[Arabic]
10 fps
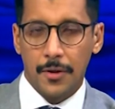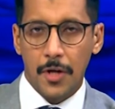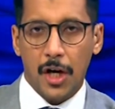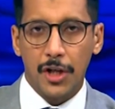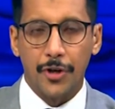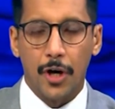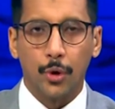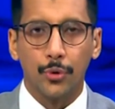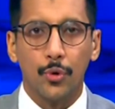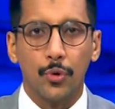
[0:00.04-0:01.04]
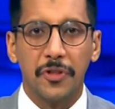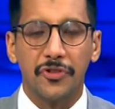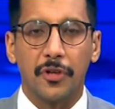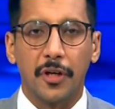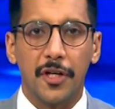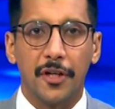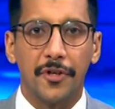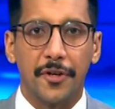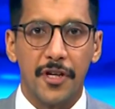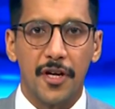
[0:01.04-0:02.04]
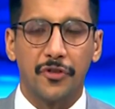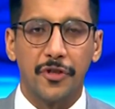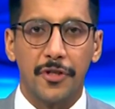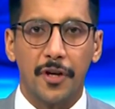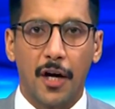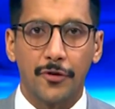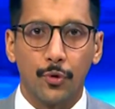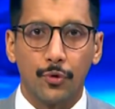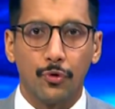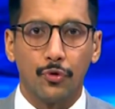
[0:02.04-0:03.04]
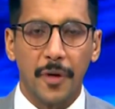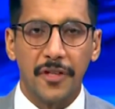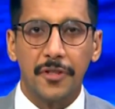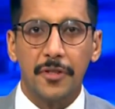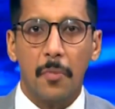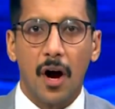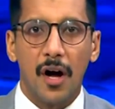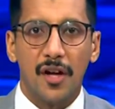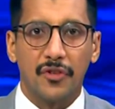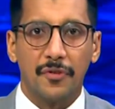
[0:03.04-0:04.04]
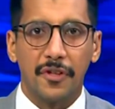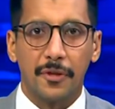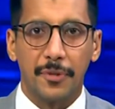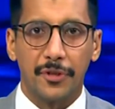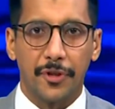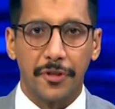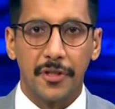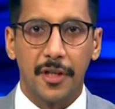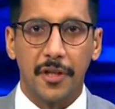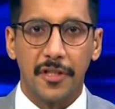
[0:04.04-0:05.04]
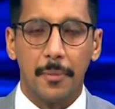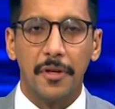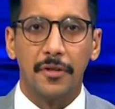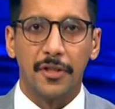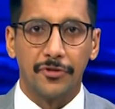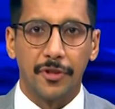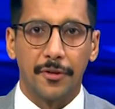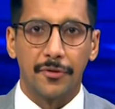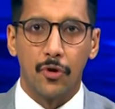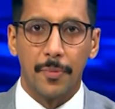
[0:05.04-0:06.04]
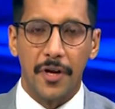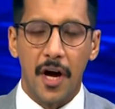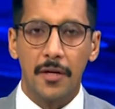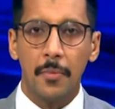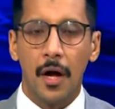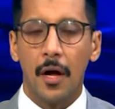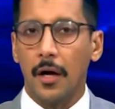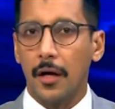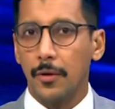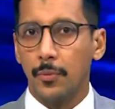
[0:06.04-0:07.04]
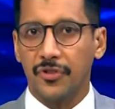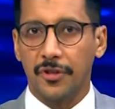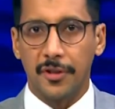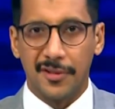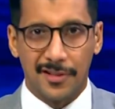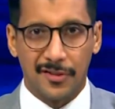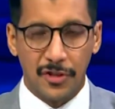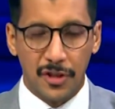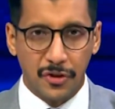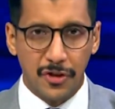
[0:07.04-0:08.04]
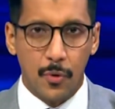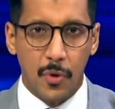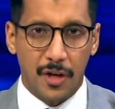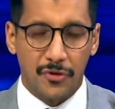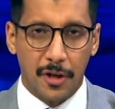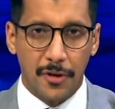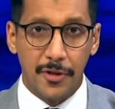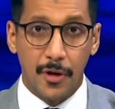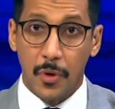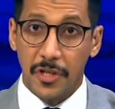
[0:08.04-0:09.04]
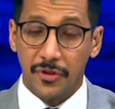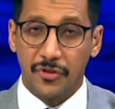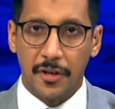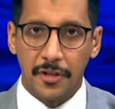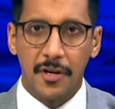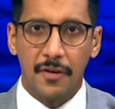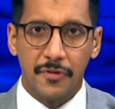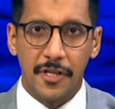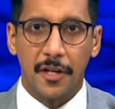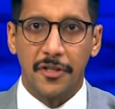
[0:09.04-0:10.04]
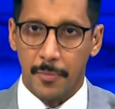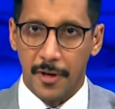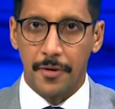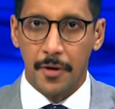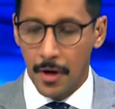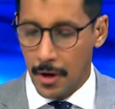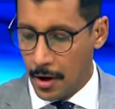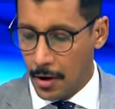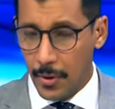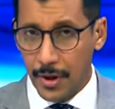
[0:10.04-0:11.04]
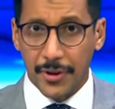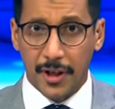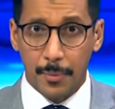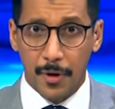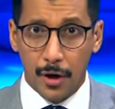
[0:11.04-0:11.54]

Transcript: ناقش عضو مجلس القيادة الرئاسي عيدروس الزبيدي مع السفير البريطاني لدى اليمن ريتشارد أوبنهايم المستجدات السياسية والعسكرية والإنسانية في اليمن وطالب